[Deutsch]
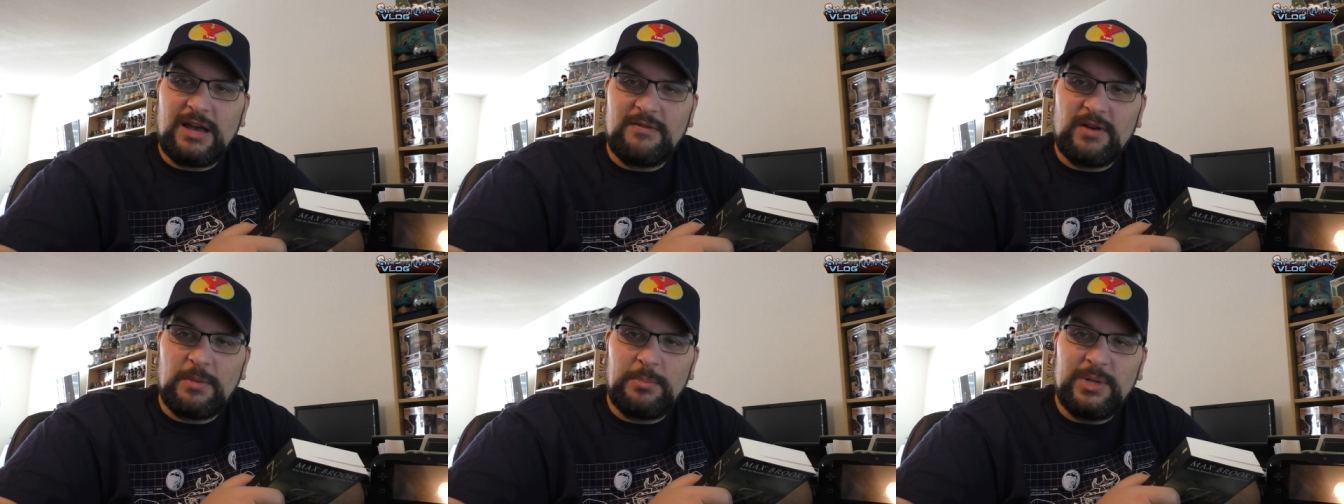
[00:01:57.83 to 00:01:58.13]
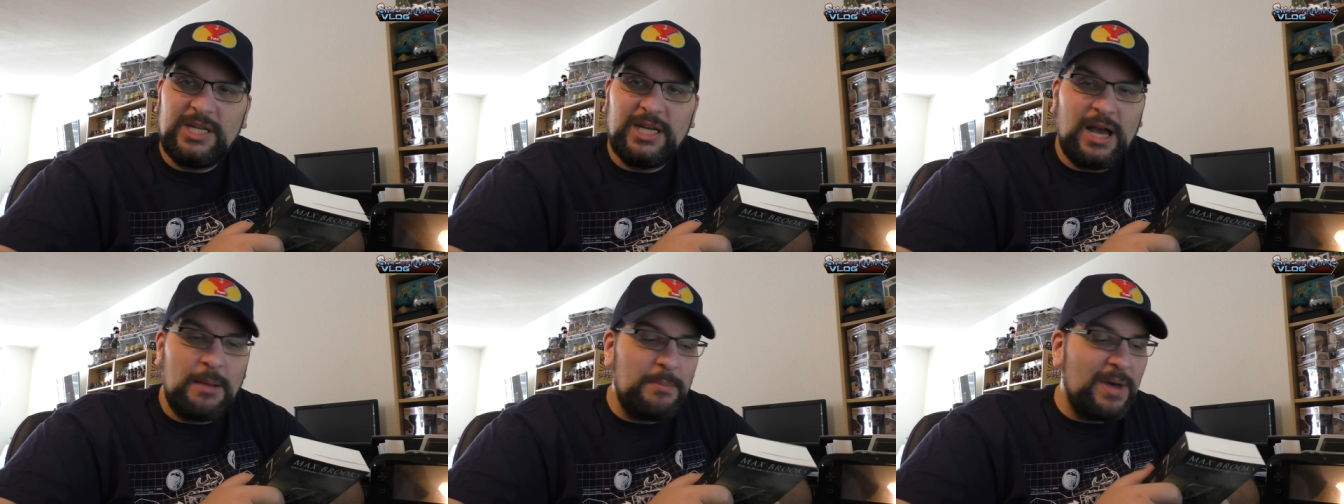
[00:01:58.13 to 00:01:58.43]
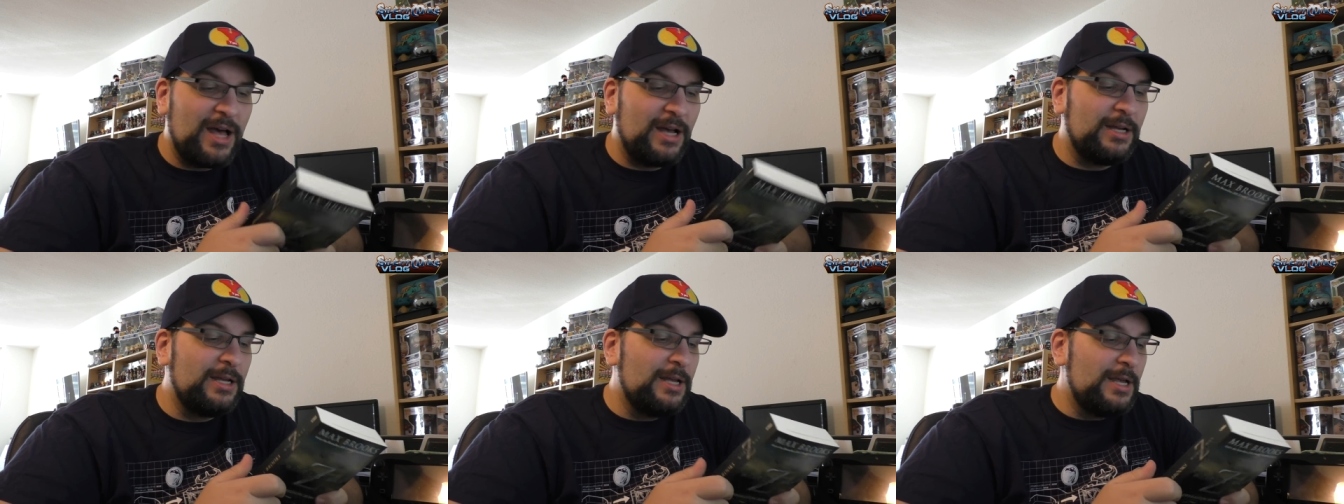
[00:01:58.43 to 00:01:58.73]
einfach billiger
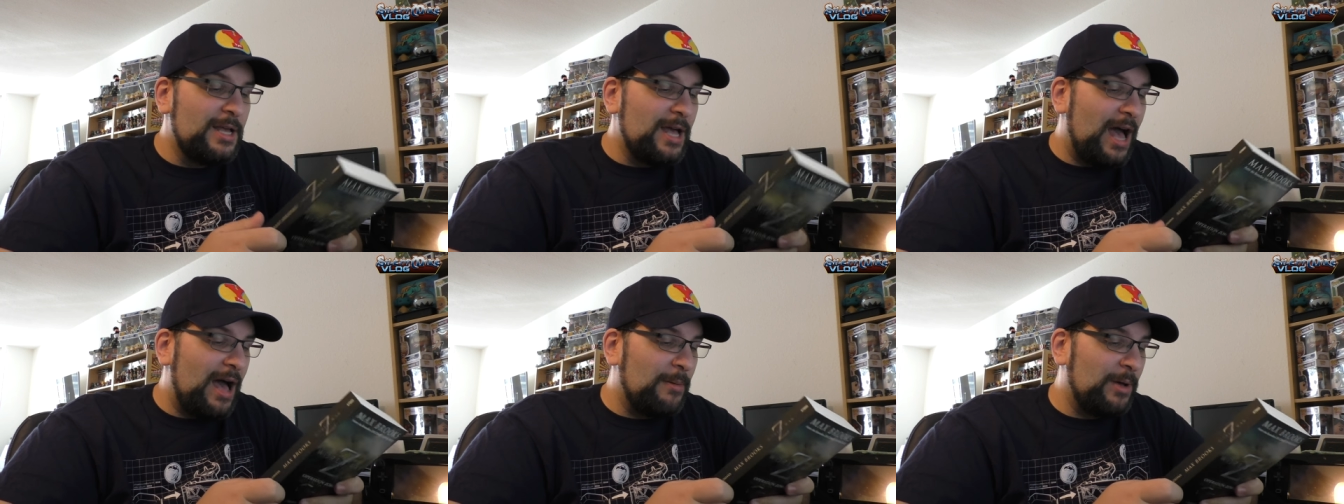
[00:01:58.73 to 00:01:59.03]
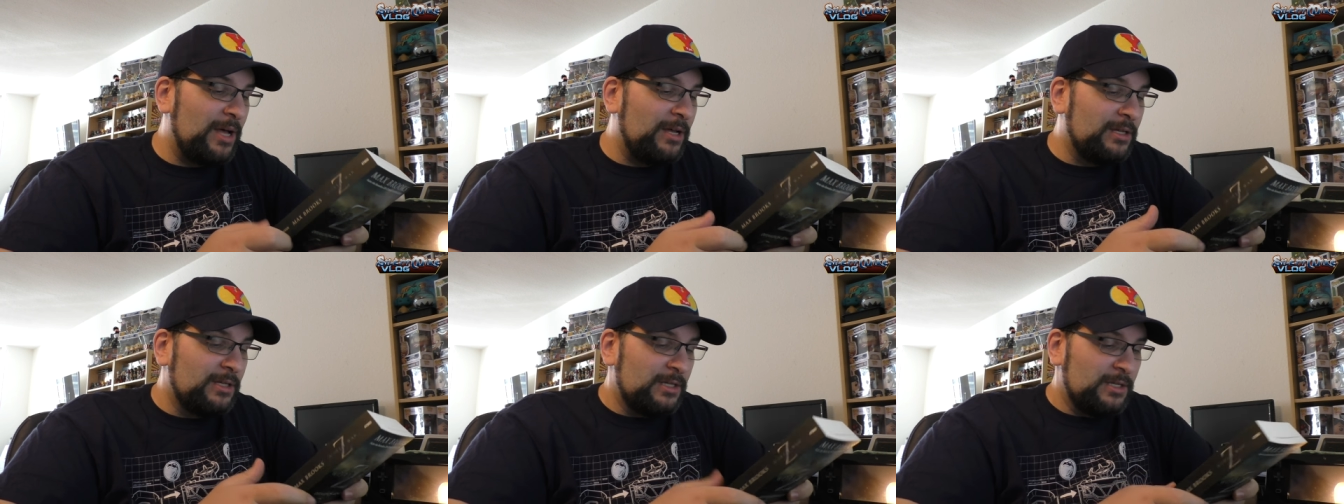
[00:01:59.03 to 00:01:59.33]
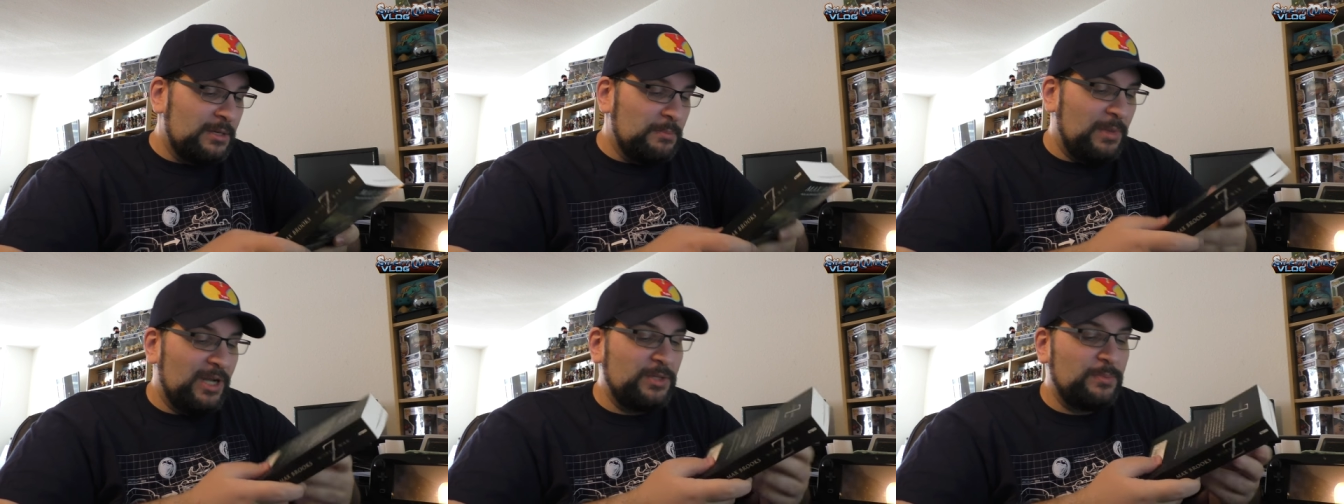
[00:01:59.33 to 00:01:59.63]
machen. Aber
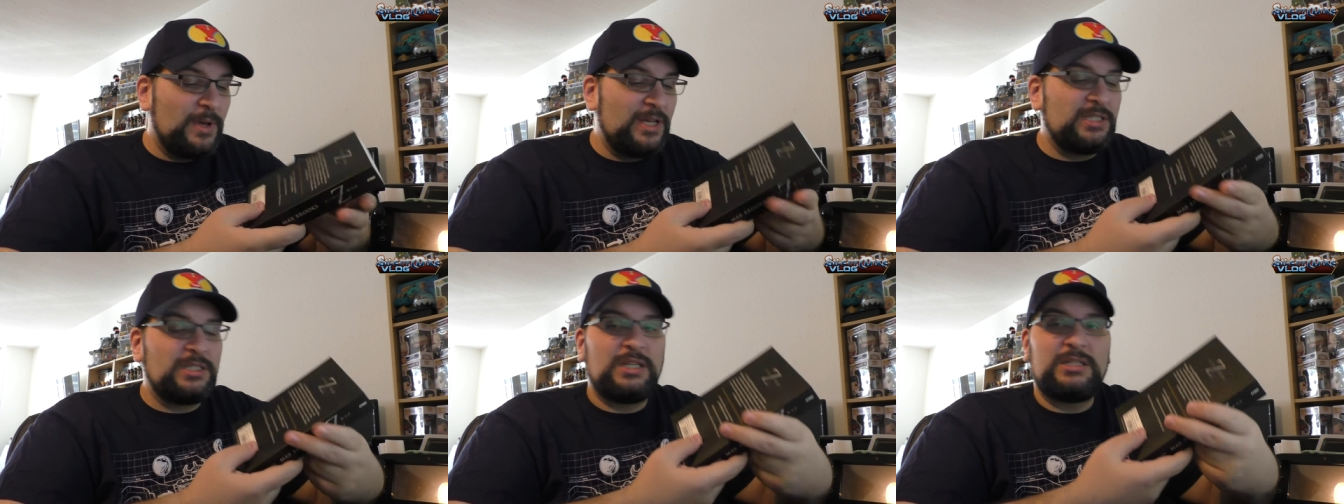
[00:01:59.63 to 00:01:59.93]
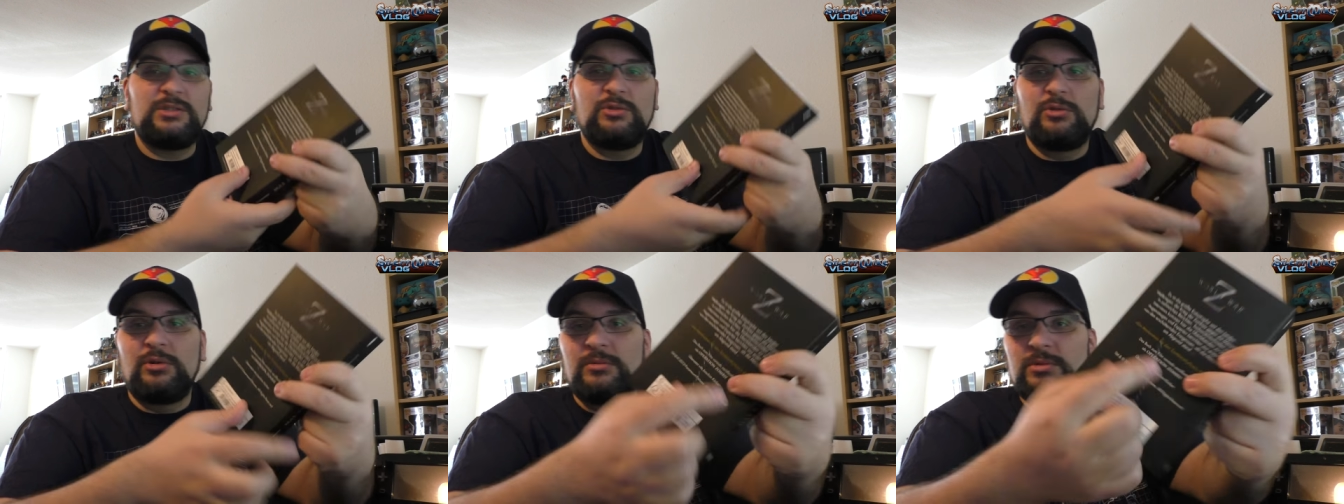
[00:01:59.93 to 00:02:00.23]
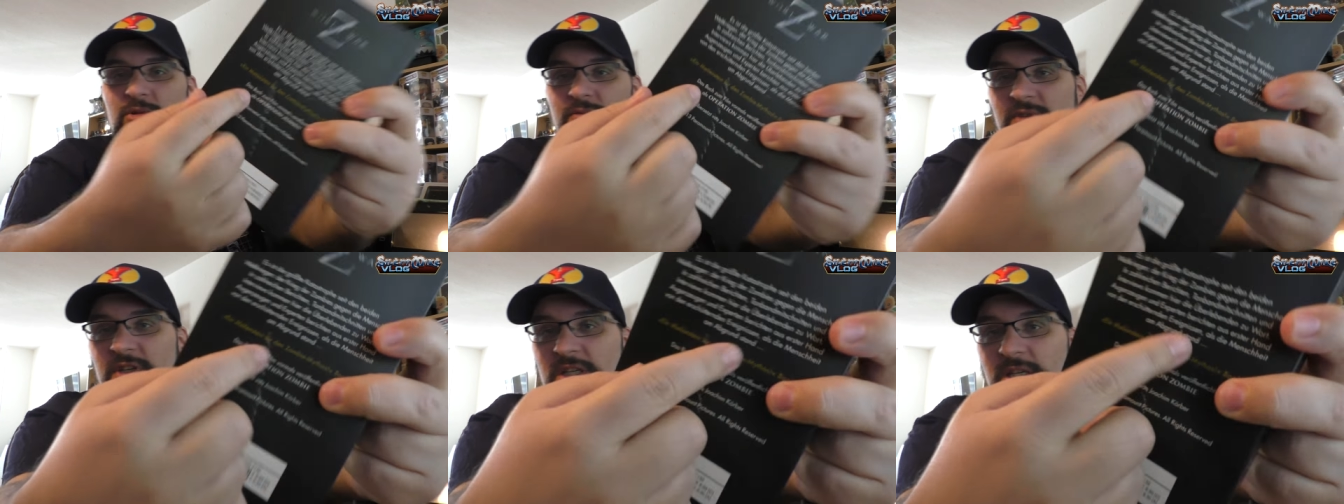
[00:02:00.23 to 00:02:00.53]
manchmal ist das so,
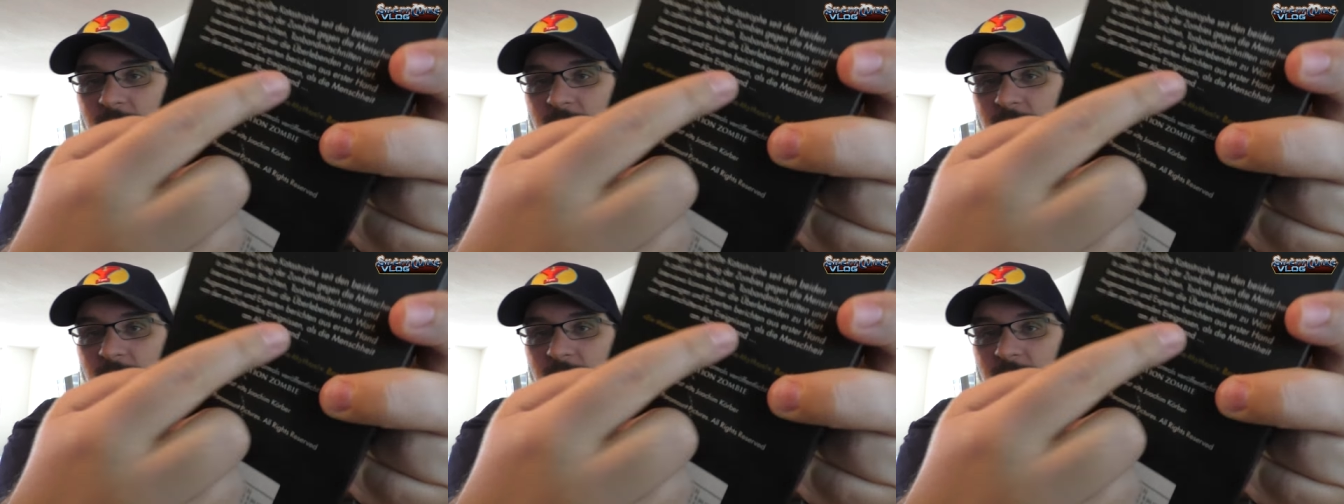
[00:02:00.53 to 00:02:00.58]
so wie